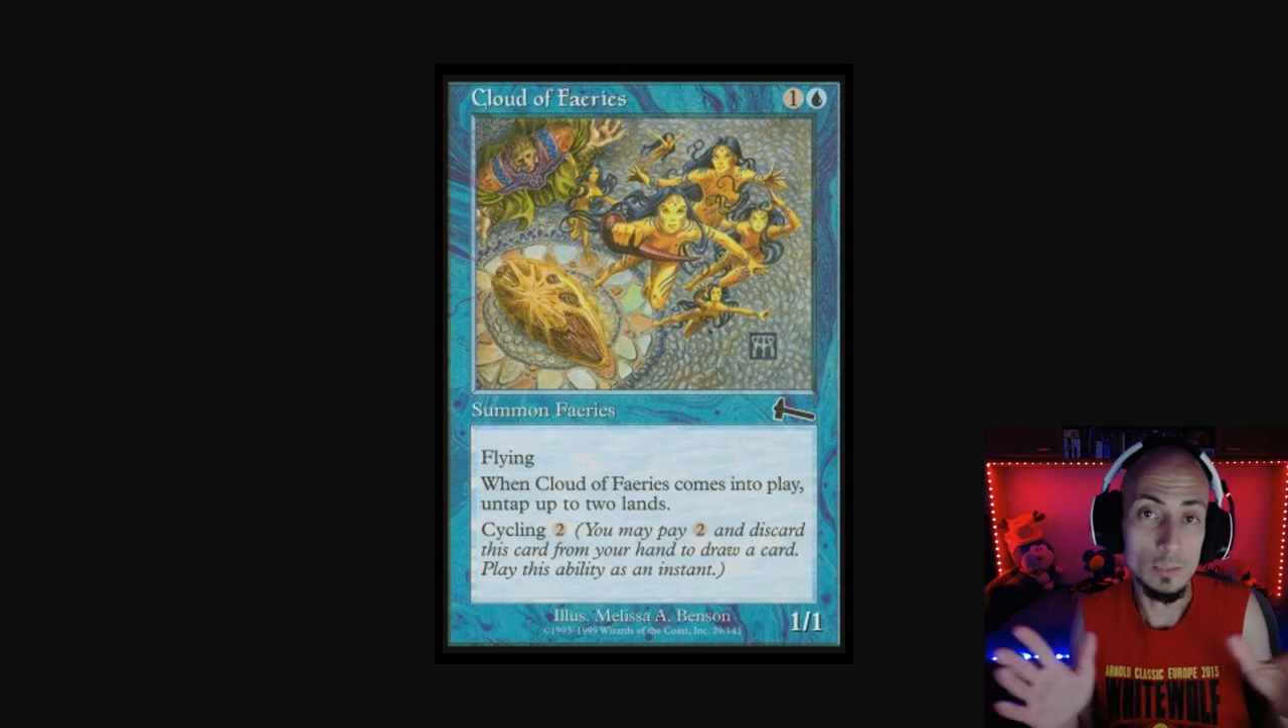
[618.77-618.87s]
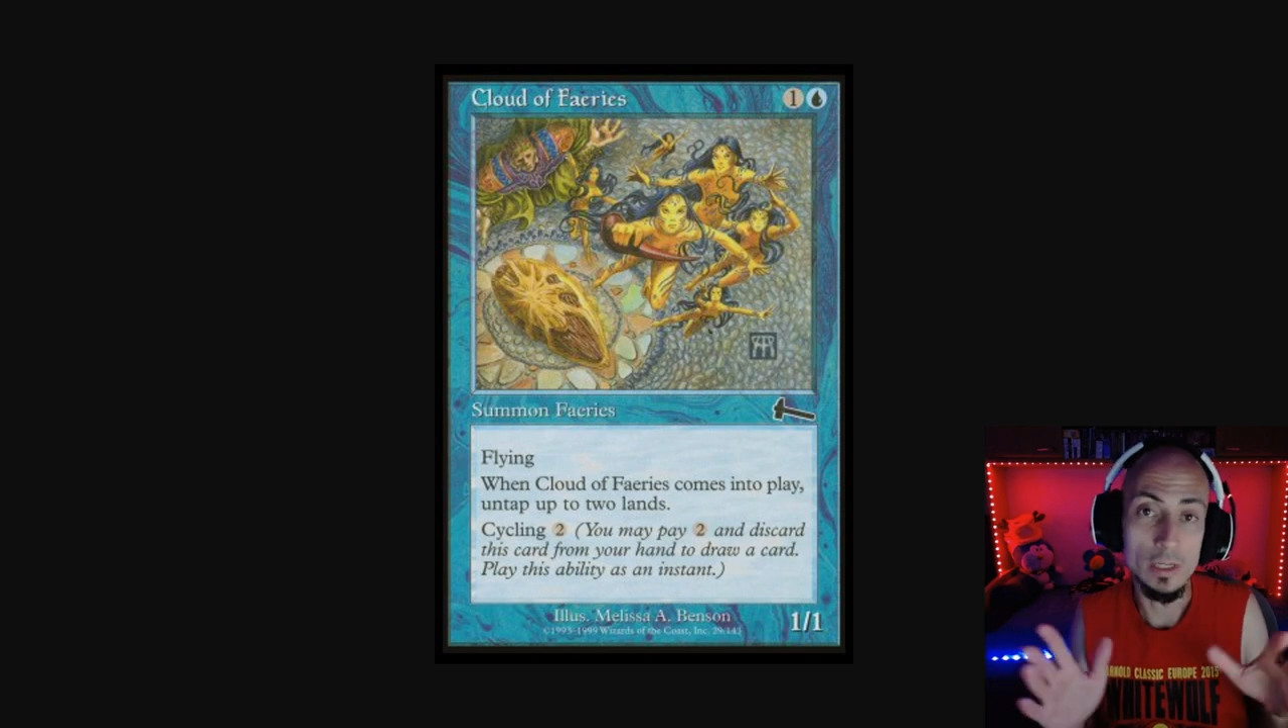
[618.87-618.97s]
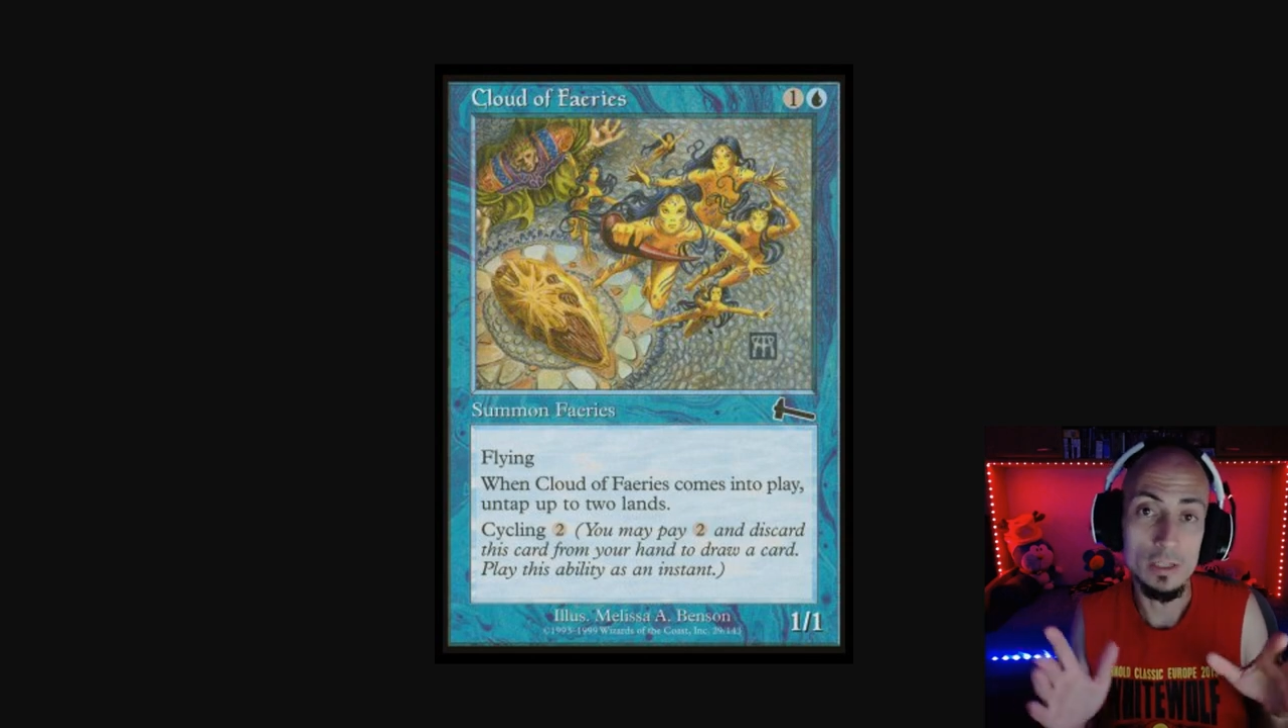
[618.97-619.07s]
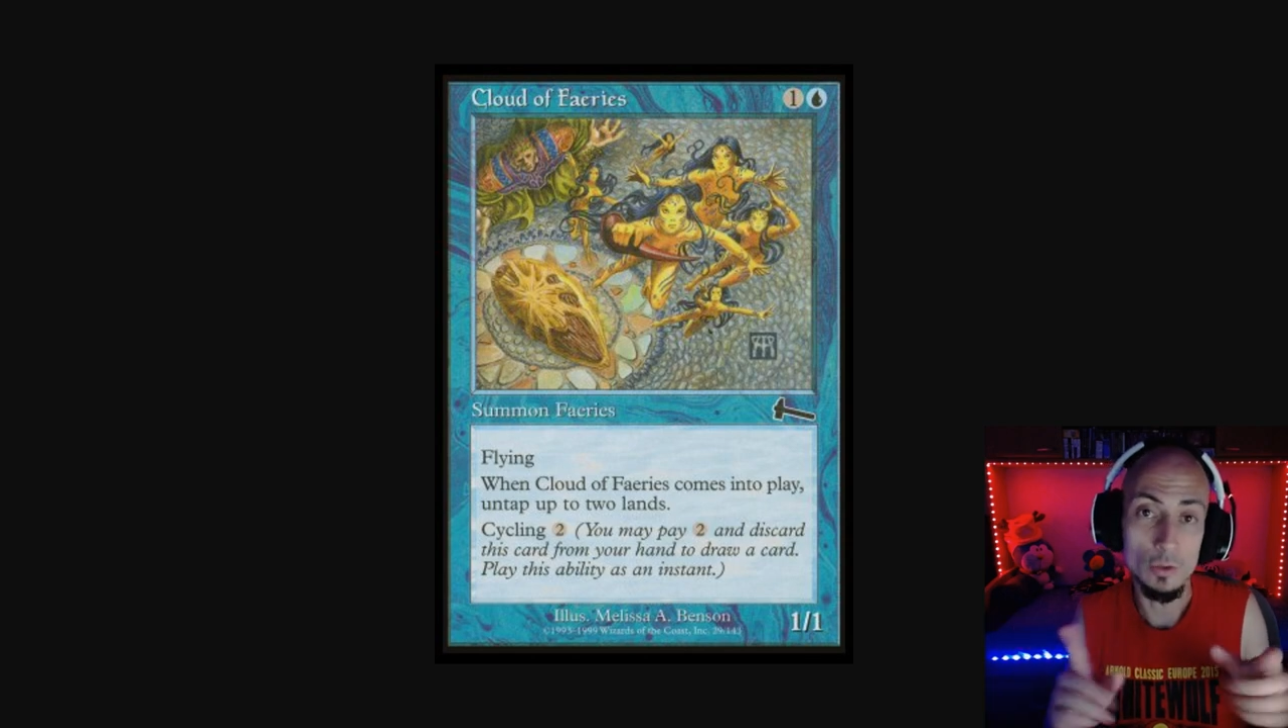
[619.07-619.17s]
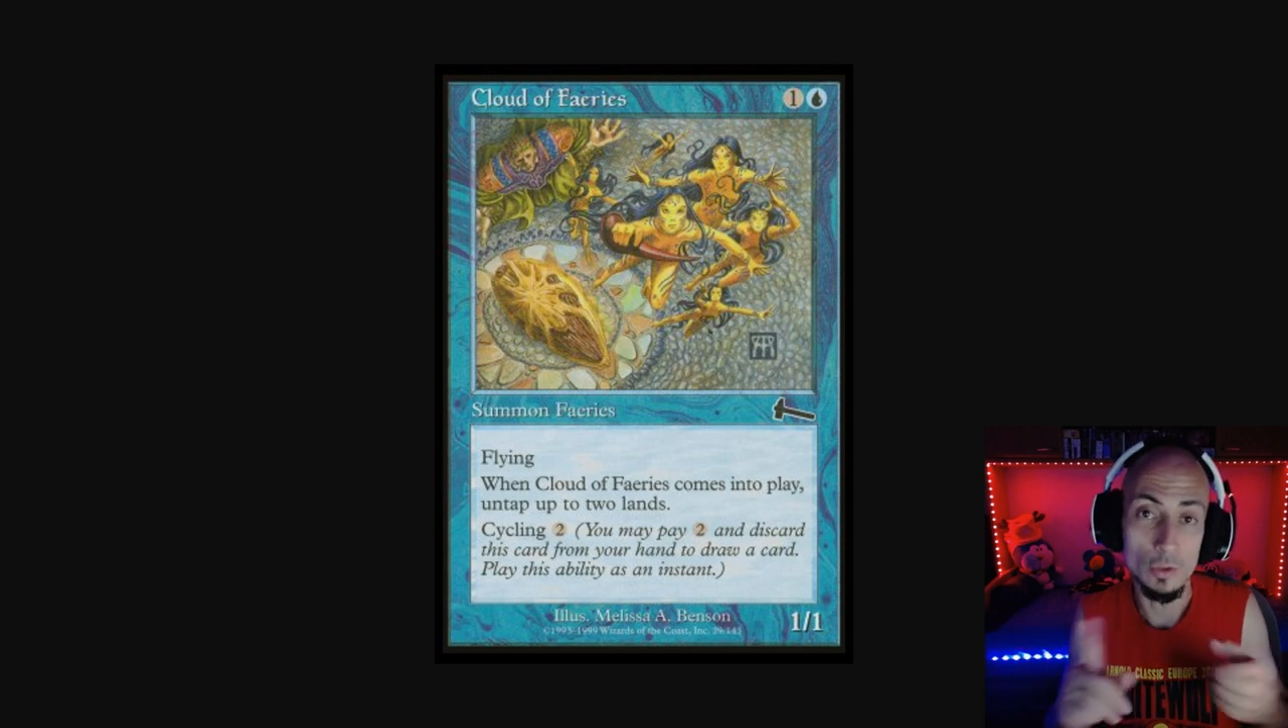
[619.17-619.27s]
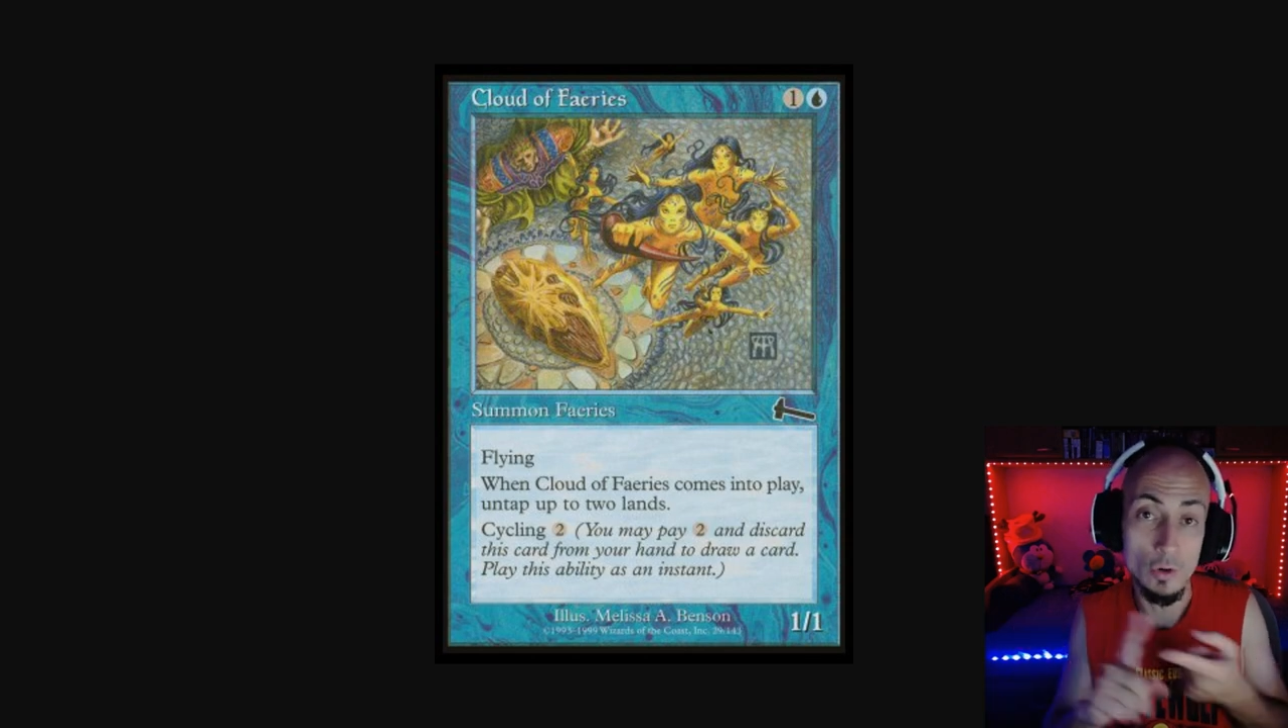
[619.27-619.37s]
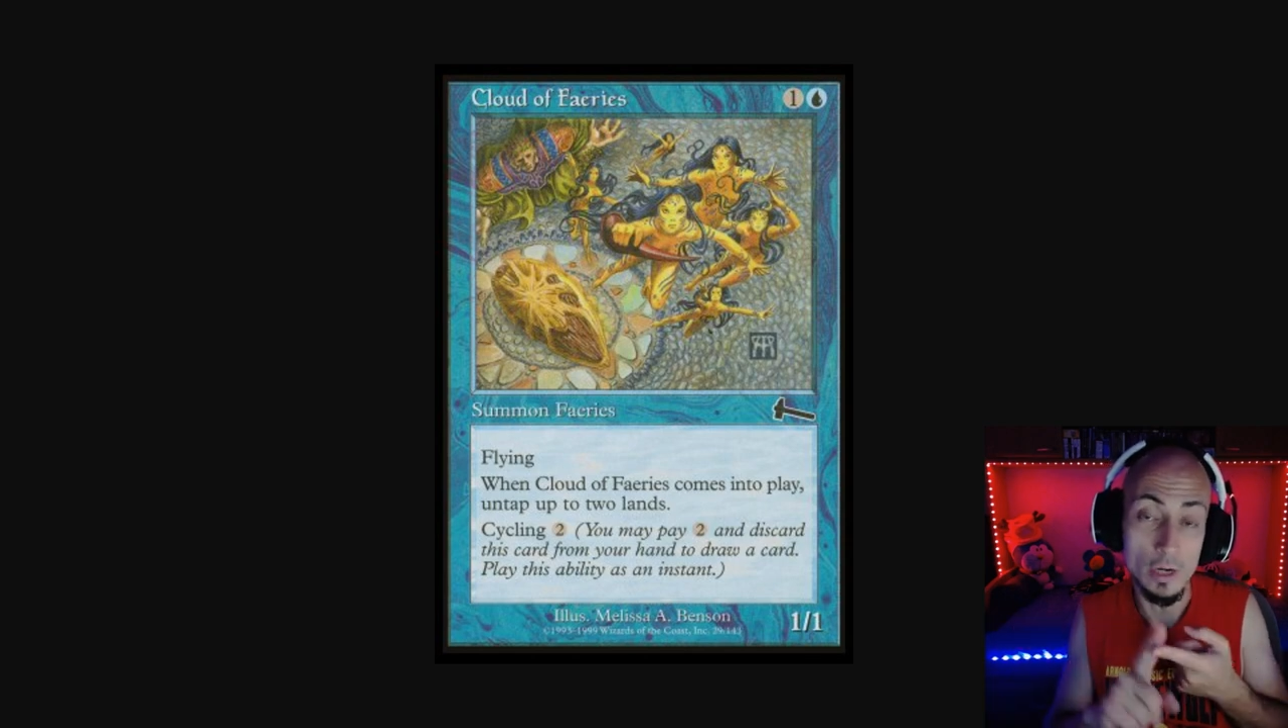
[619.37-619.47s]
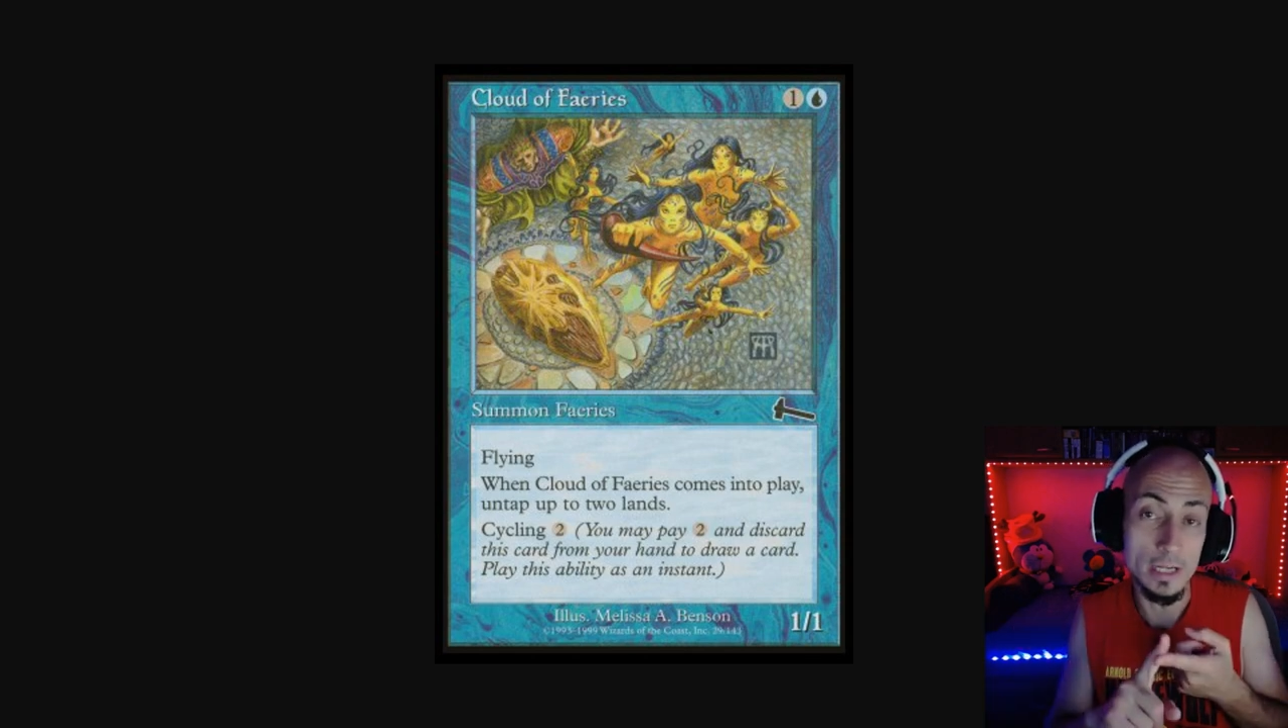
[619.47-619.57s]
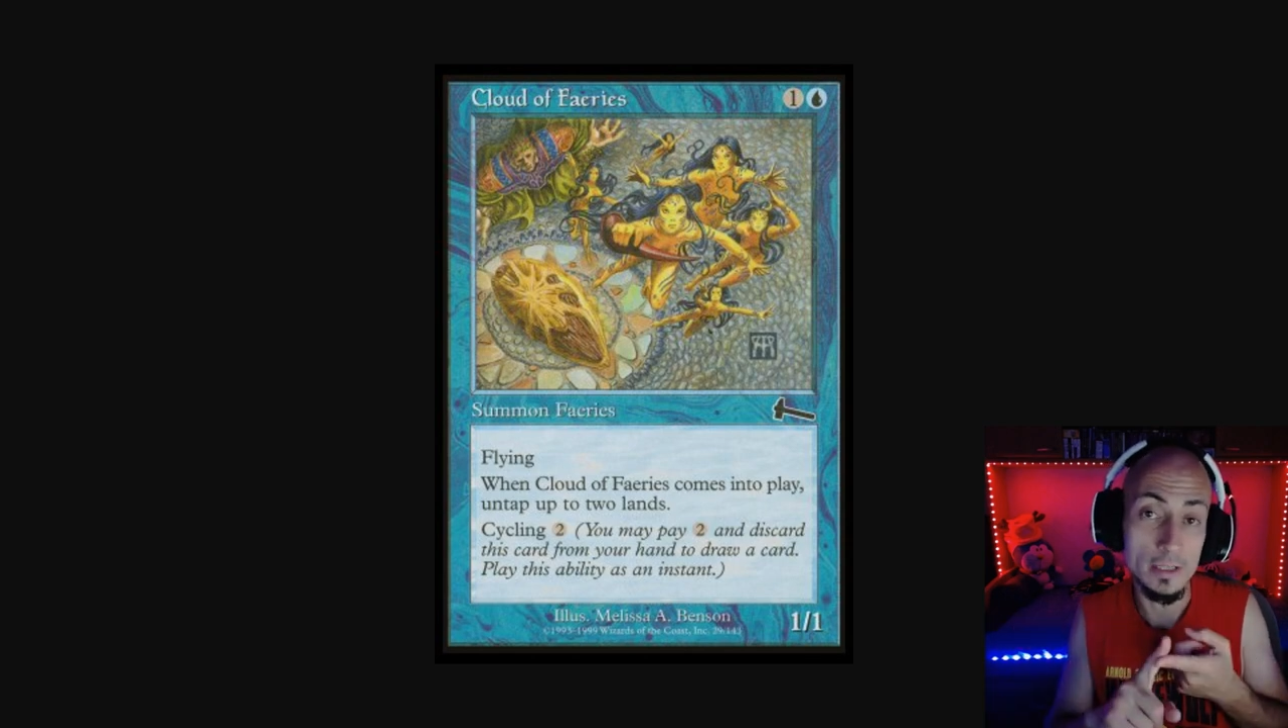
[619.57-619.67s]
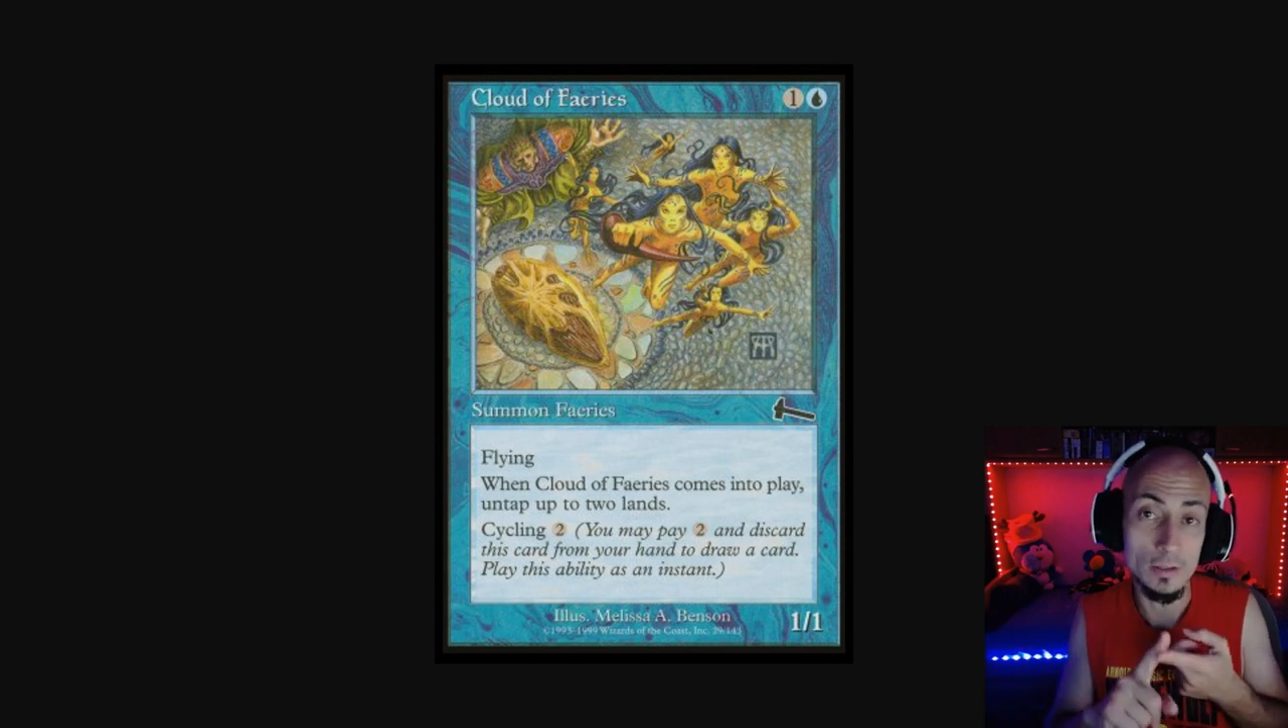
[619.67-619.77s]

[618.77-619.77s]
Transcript: buenas o son raras